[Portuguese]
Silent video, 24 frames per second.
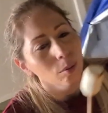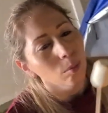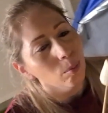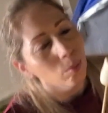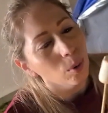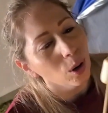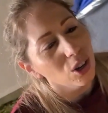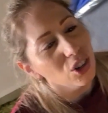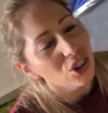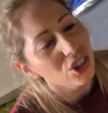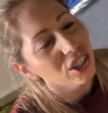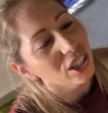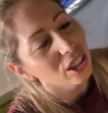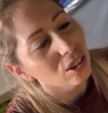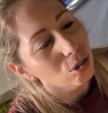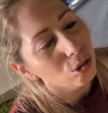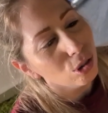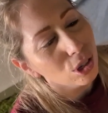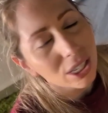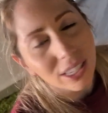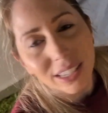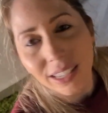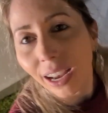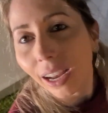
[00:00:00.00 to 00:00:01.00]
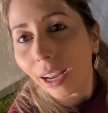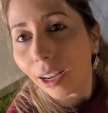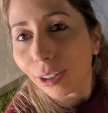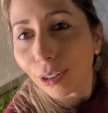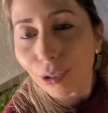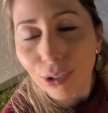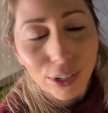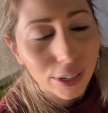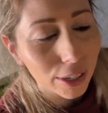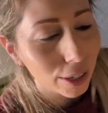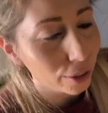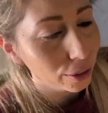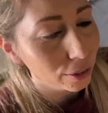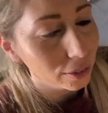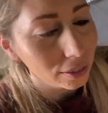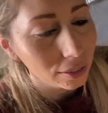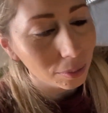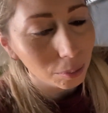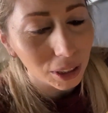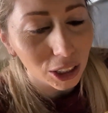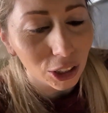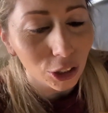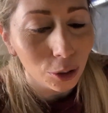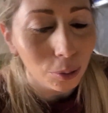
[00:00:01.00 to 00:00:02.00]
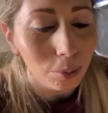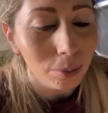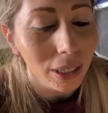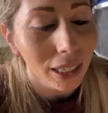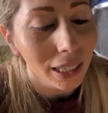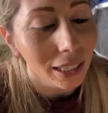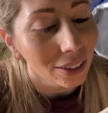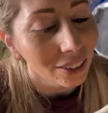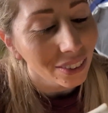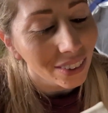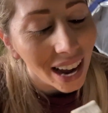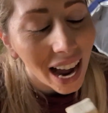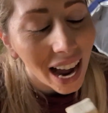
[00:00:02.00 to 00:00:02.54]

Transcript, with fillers: Pode degustar o seu marshmallow.